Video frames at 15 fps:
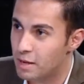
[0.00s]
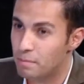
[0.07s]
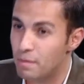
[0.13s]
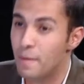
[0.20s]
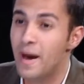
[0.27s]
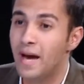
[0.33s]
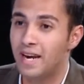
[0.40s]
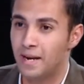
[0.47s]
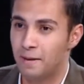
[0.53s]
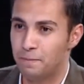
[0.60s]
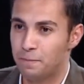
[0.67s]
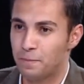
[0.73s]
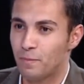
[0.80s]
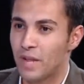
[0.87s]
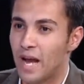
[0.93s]
بمعنى
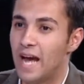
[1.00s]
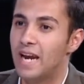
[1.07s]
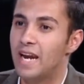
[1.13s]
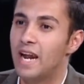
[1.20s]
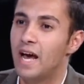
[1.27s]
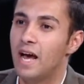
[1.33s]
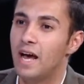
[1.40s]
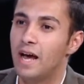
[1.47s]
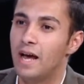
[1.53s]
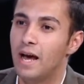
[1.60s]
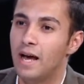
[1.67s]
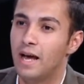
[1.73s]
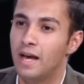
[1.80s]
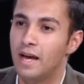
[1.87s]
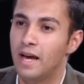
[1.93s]
أن
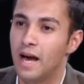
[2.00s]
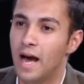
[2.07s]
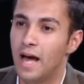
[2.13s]
آه،